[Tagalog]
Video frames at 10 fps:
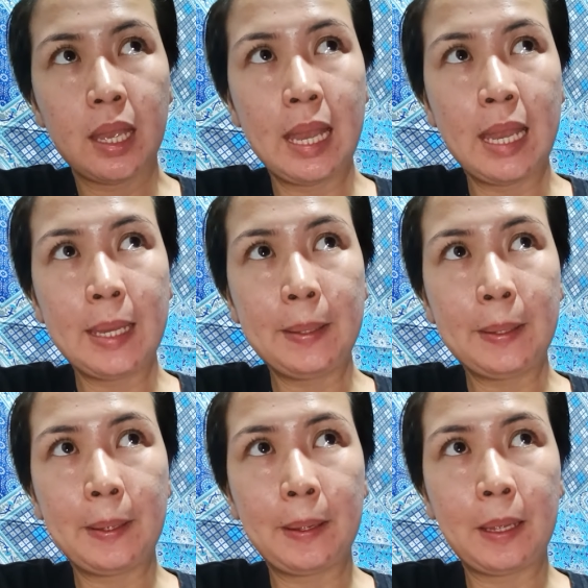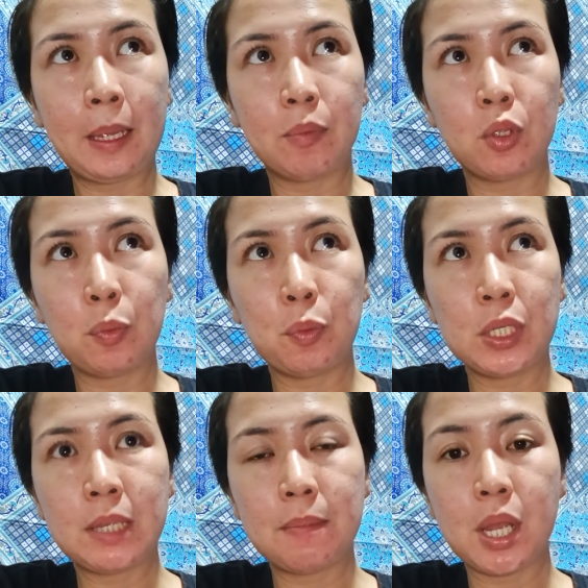Um, doon po
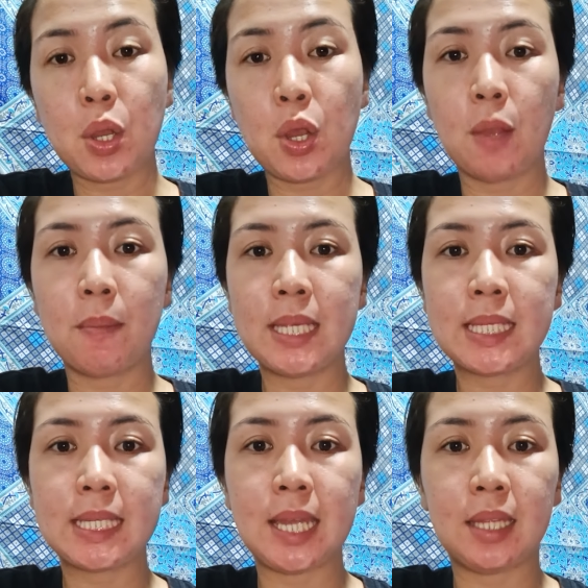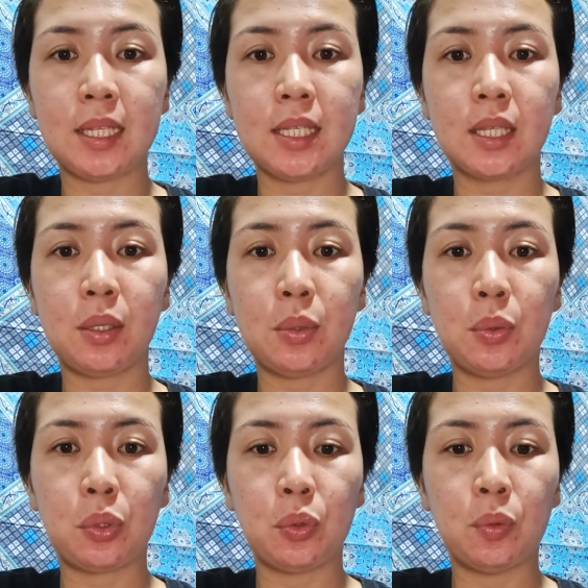sa mga comments natin sa
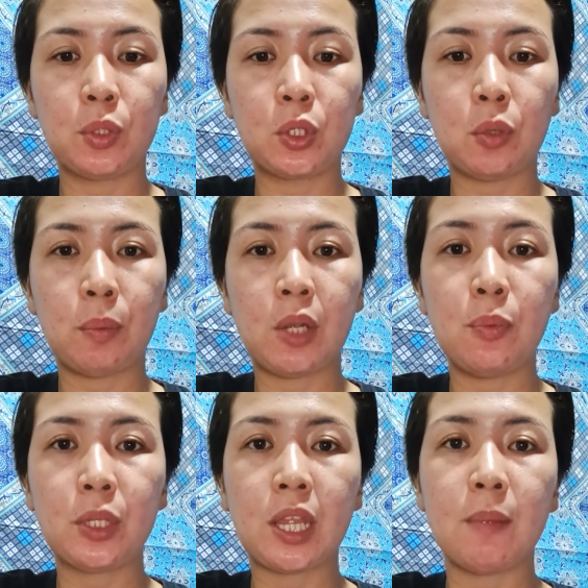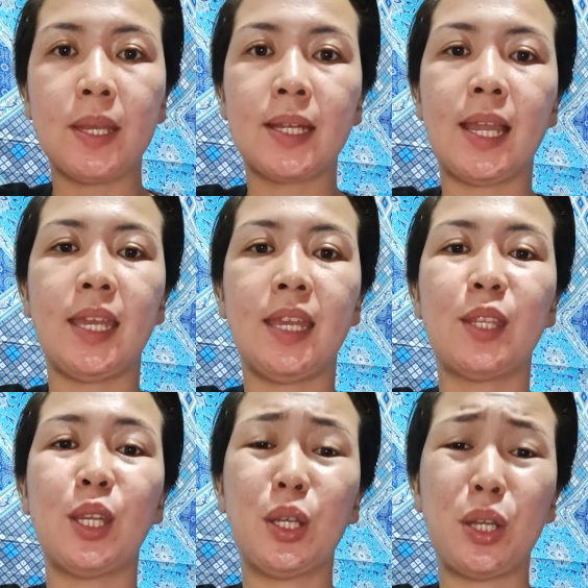YouTube. So, meron po tayong mga client
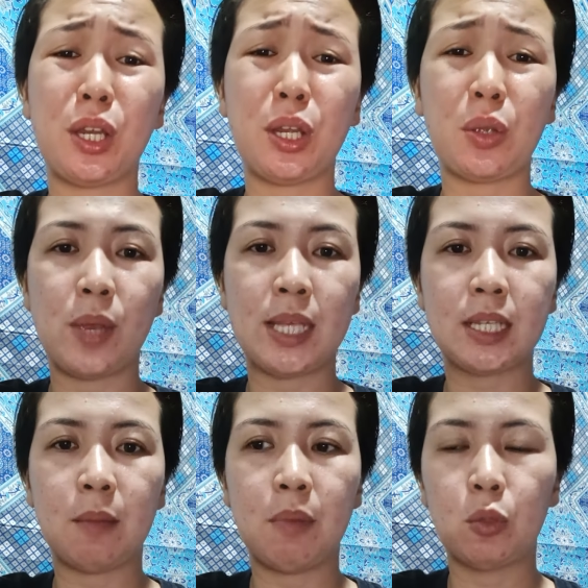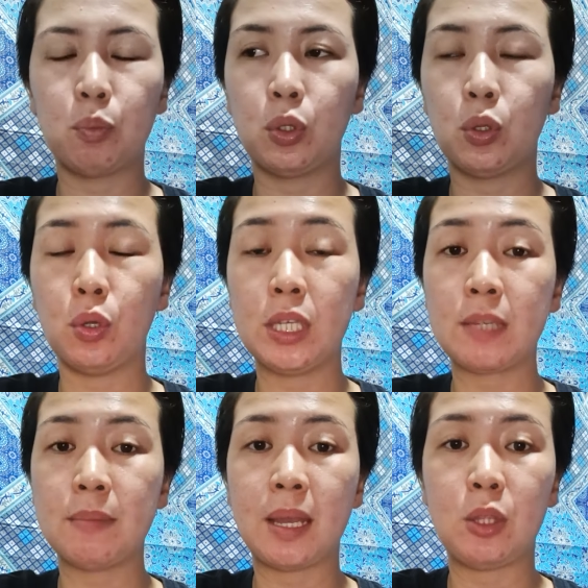na nagre-request about po doon
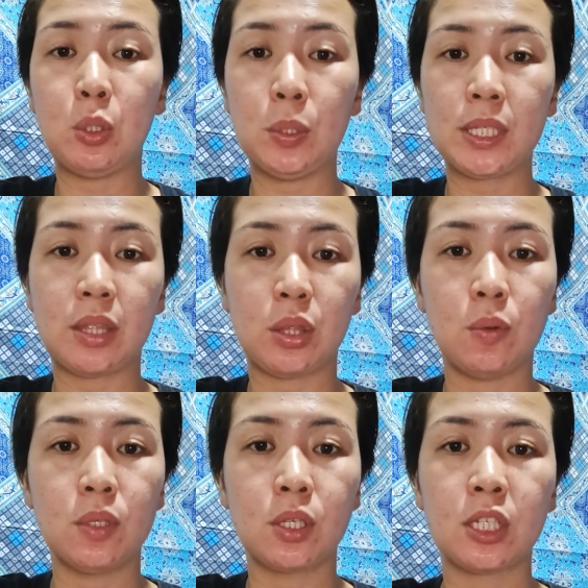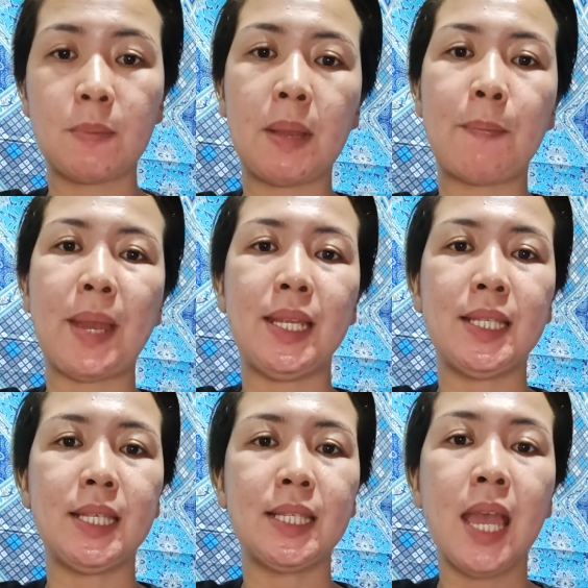sa mga do's and don'ts or sa mga
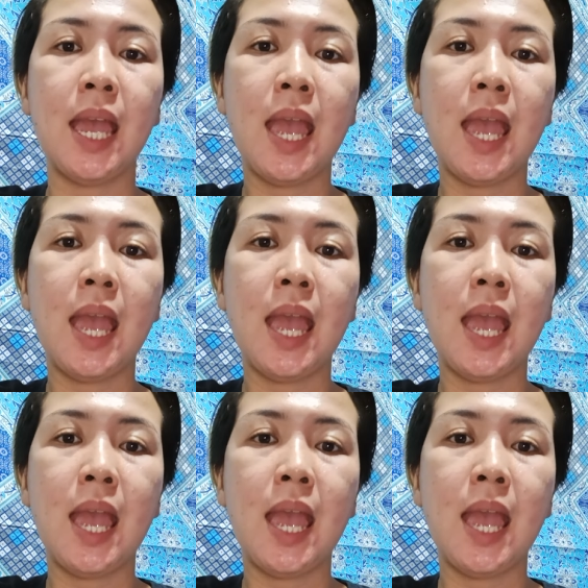policies